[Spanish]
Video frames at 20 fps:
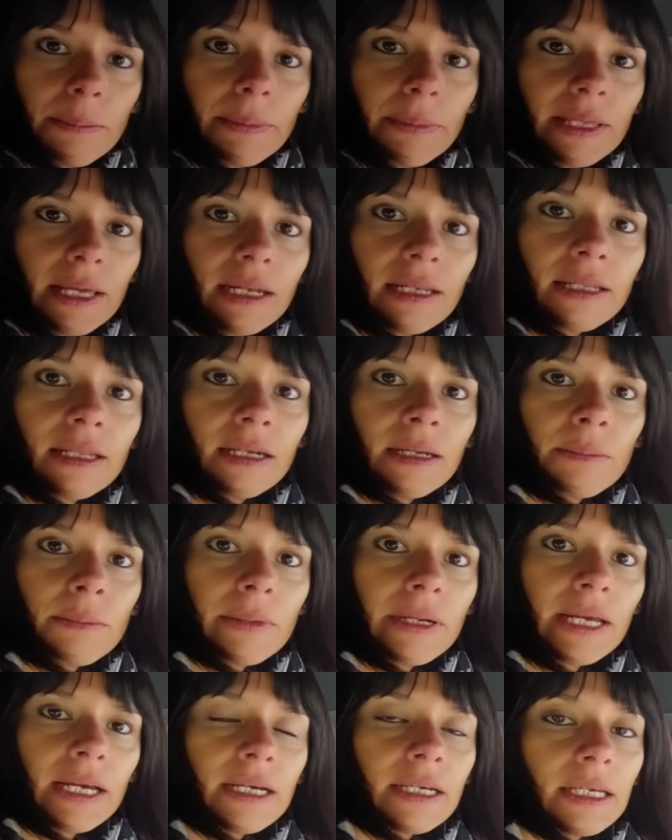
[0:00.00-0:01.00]
pedal del
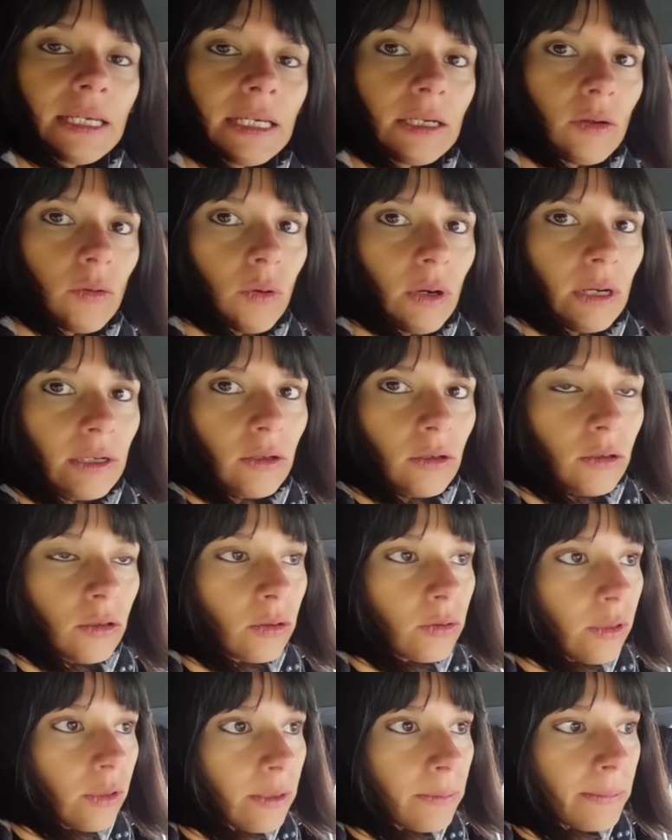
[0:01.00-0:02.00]
embrague, Juan lo
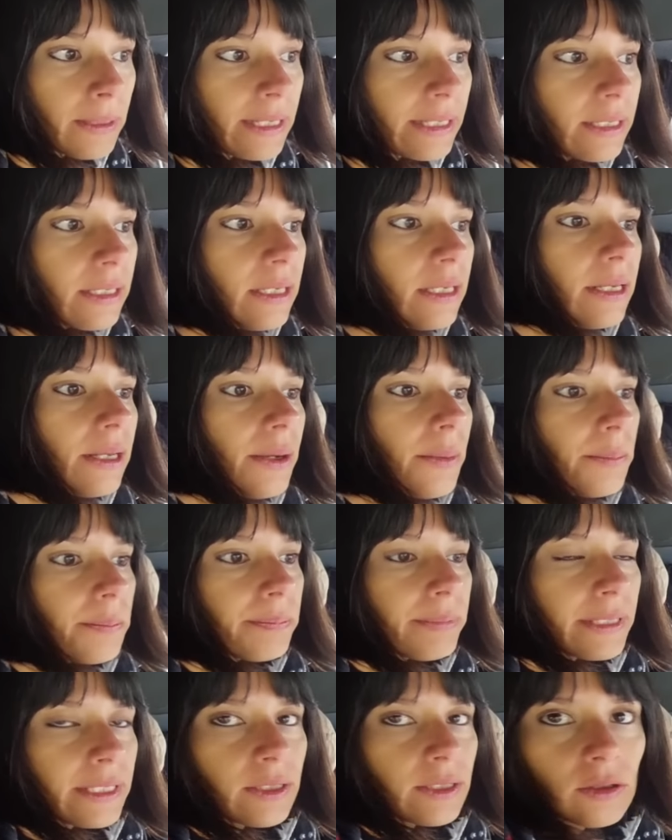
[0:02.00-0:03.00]
logró armar,
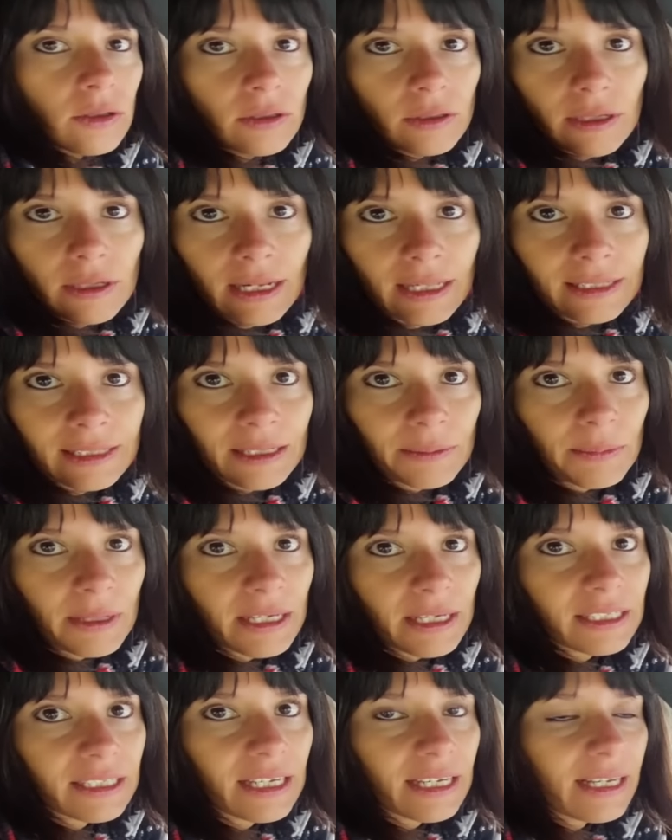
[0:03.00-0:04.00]
pero el tema
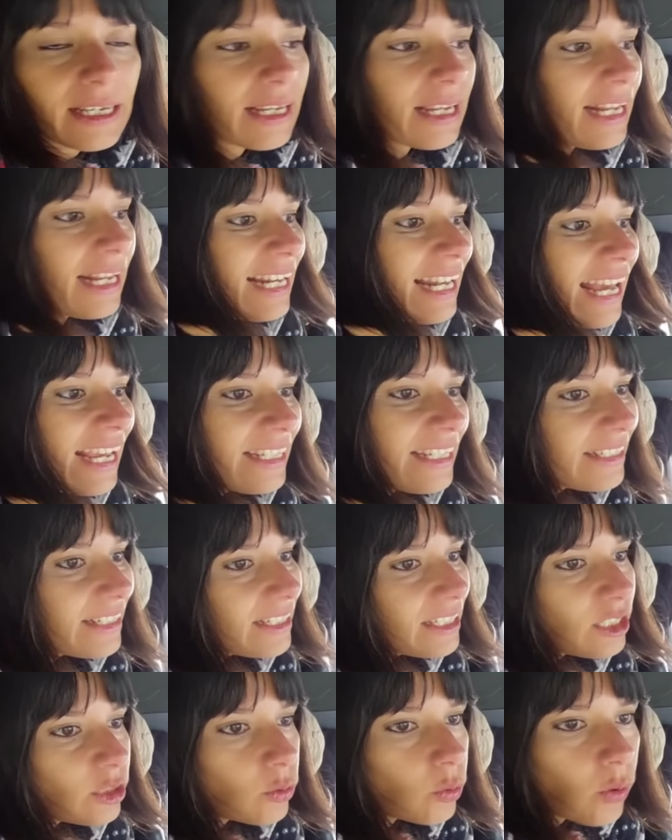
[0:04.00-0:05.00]
es que el
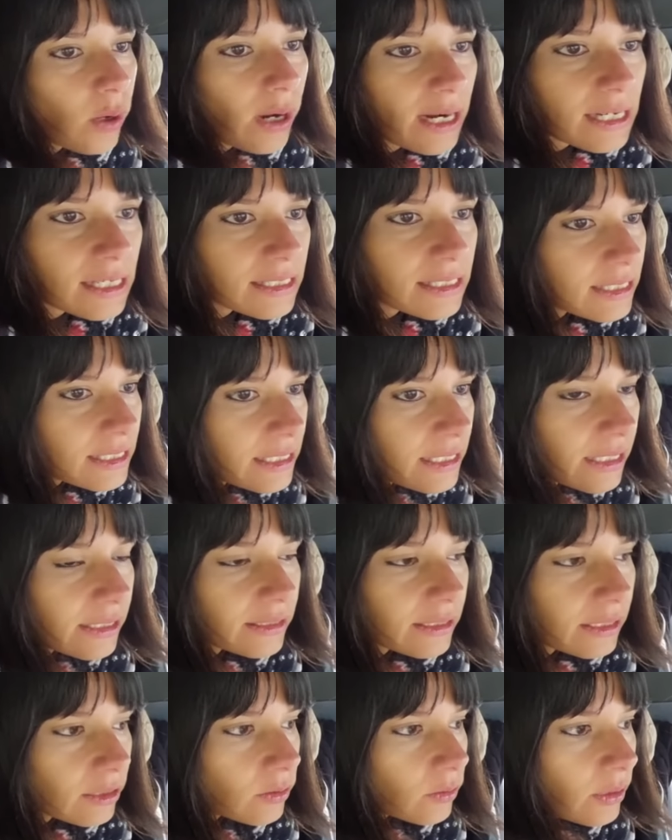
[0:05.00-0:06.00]
aire igual sigue
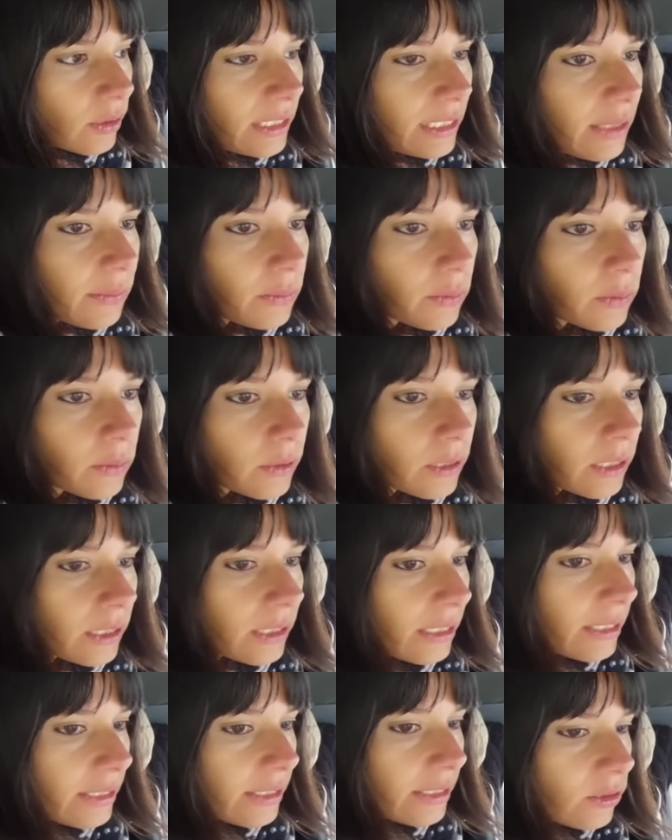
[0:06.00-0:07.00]
estando ahí, la burbuja de
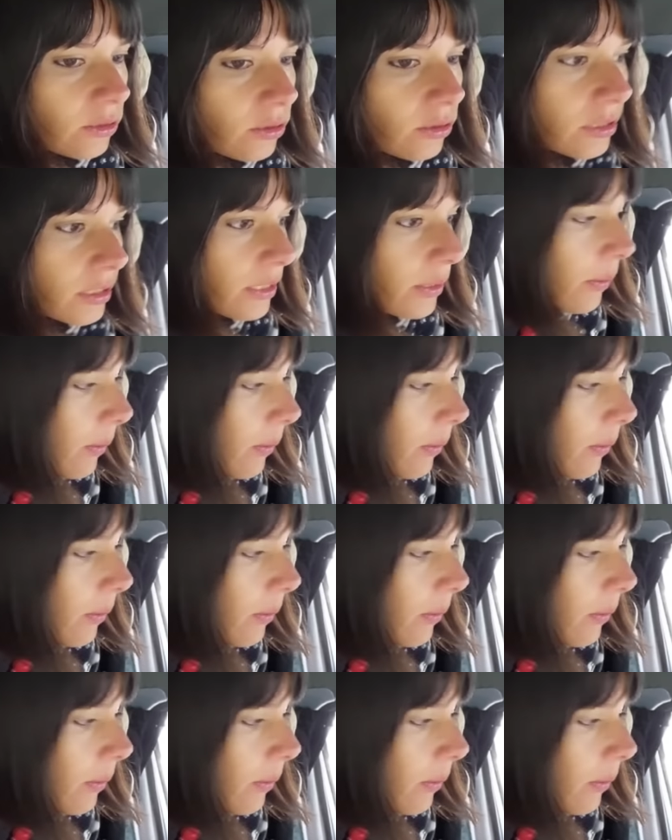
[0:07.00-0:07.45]
aire no se